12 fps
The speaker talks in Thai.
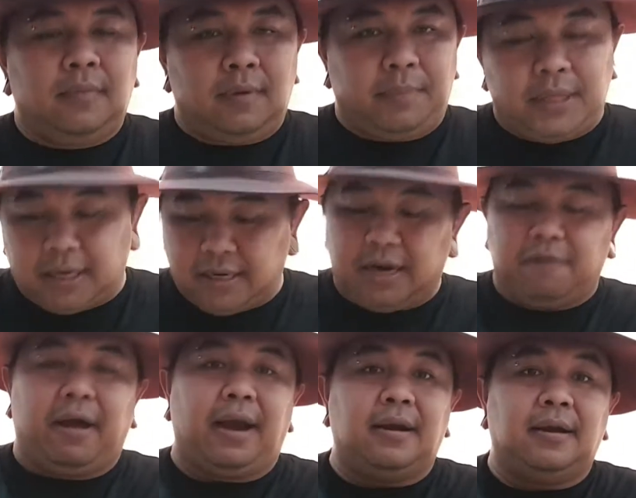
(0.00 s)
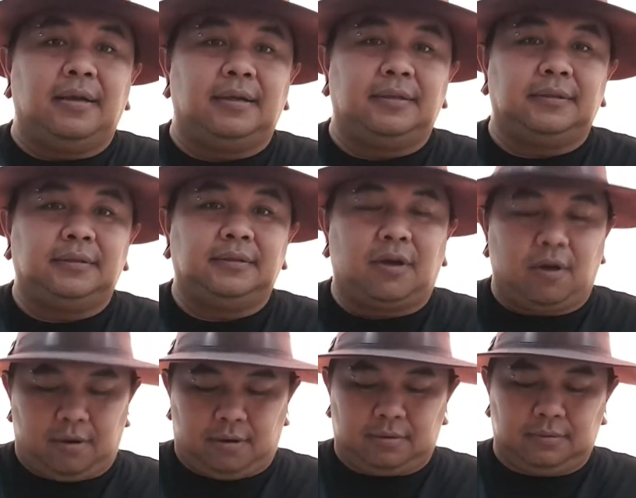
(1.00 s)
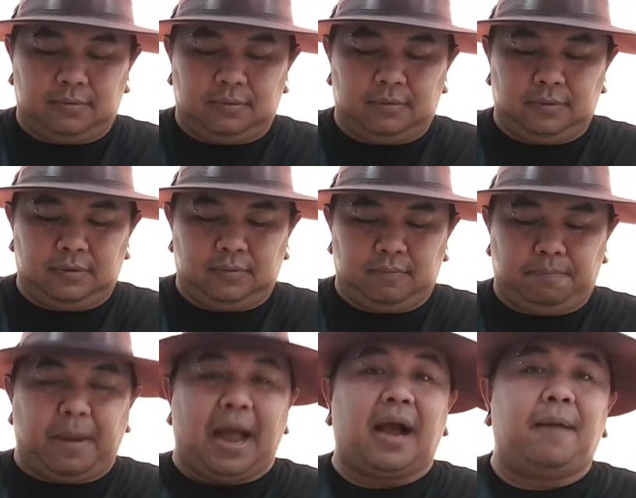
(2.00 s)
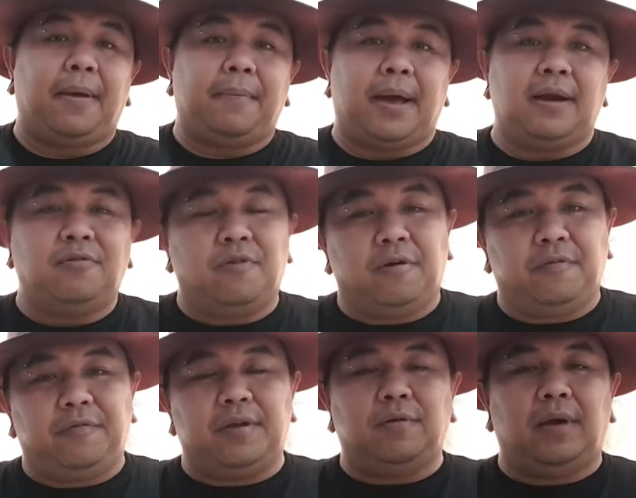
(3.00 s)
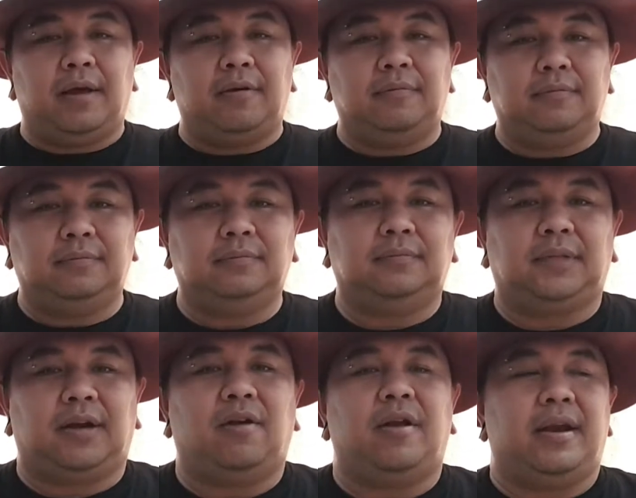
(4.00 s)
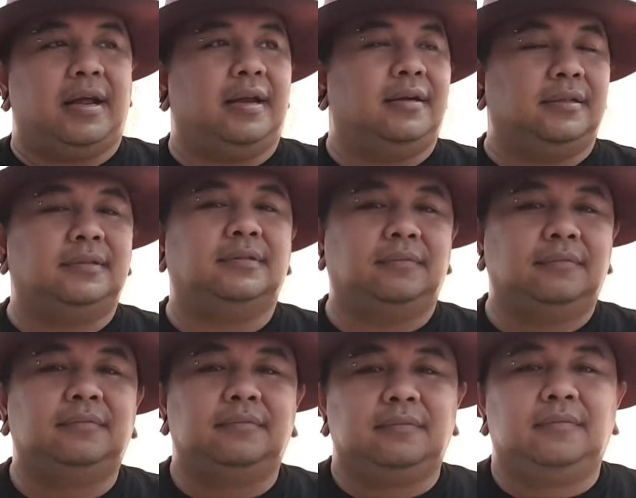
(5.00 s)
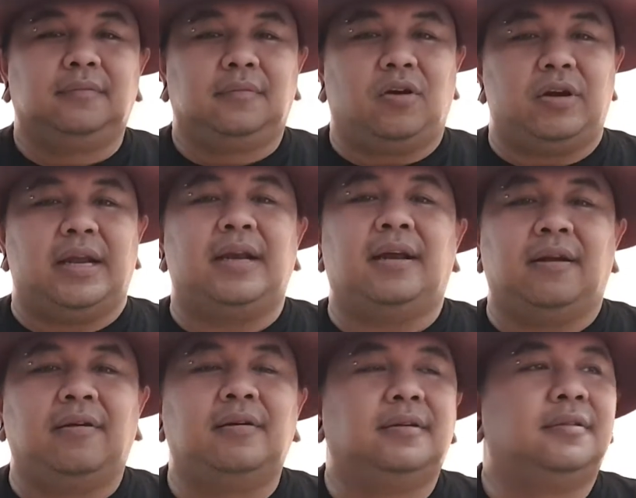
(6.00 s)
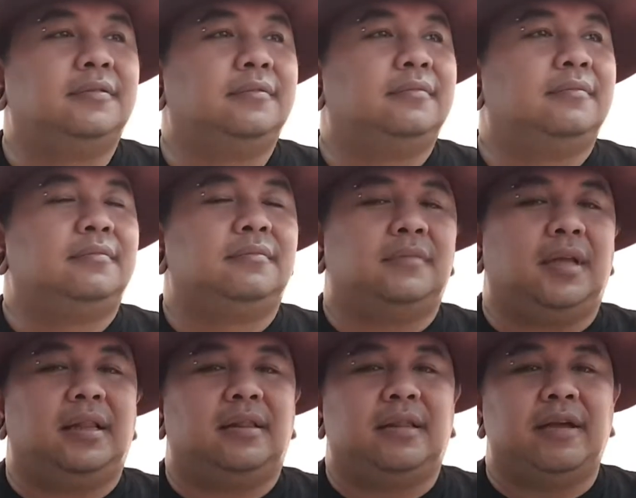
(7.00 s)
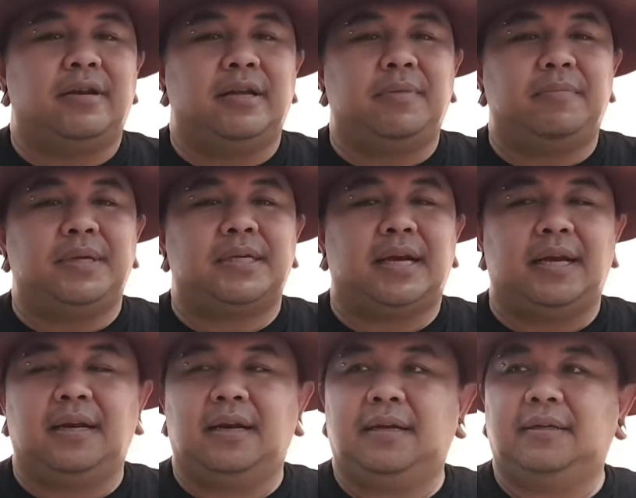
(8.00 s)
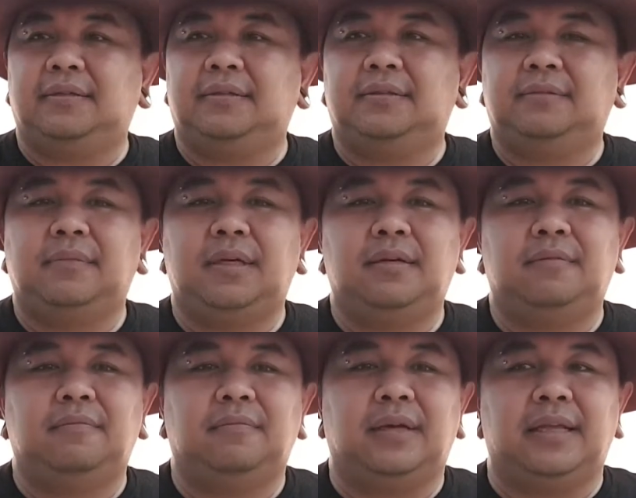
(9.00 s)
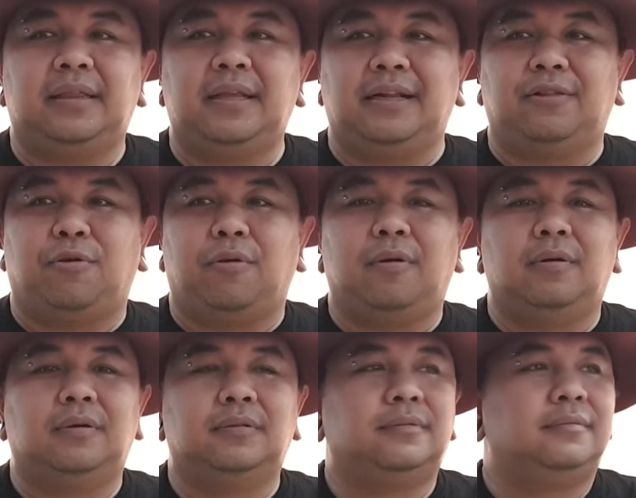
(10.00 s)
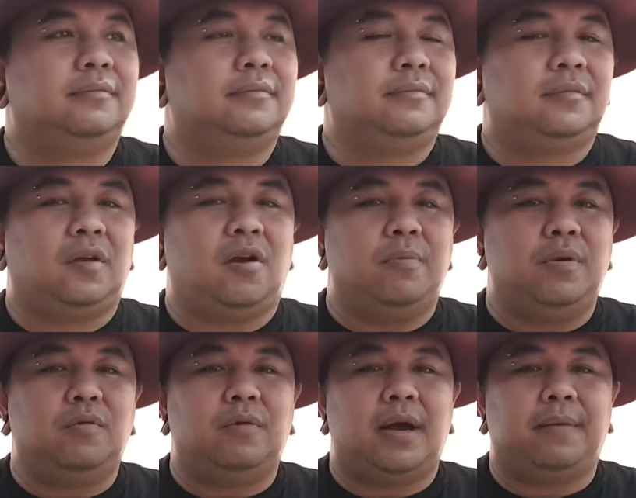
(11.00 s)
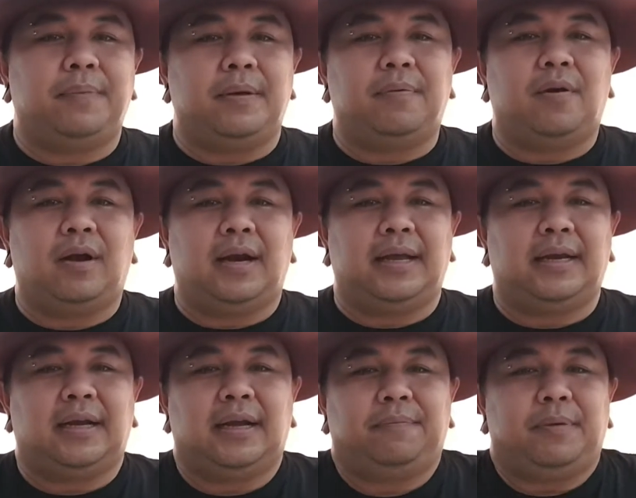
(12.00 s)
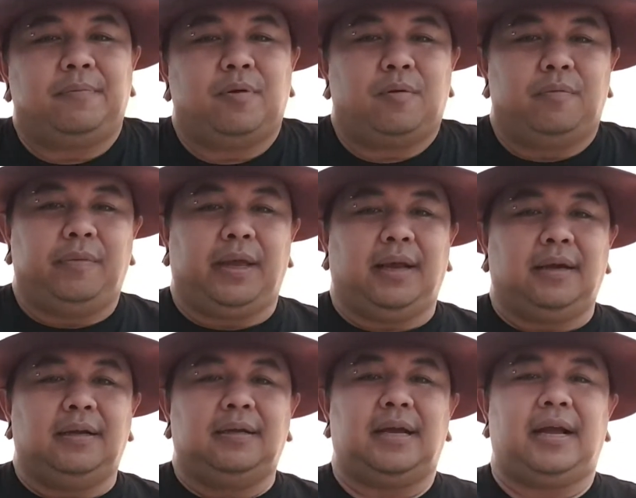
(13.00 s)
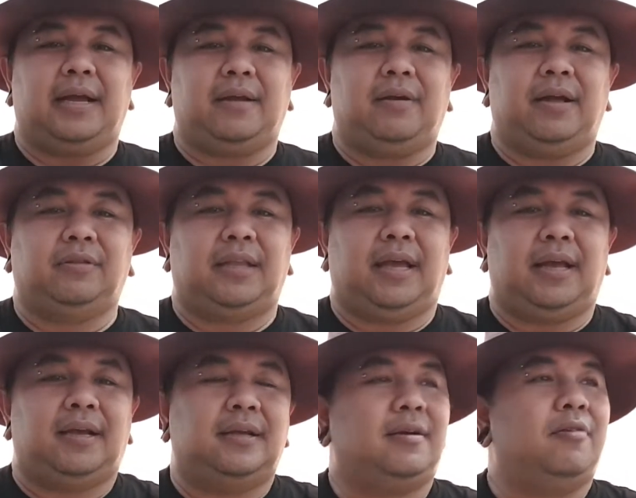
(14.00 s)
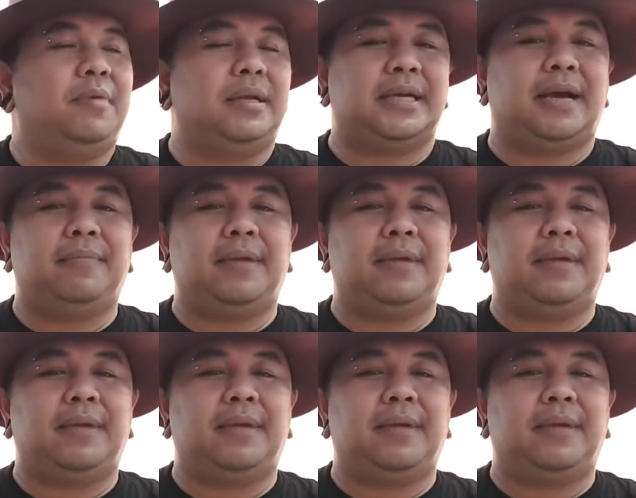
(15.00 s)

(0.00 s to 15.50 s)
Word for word: ไม่ถึงหนึ่งวัน ก็ปลาก็ไปพันกว่าวิวแล้ว แต่ก่อนนะตอนนั้นนะเนาะแต่เดี๋ยวนี้มันไม่ใช่แล้วล่ะ มันเลตติ้งตกก็ไม่รู้ว่าเป็นเพราะอะไรนะครับ เป็นเพราะผมเองหรือยังไงก็แล้วแต่ก็ไม่ทราบ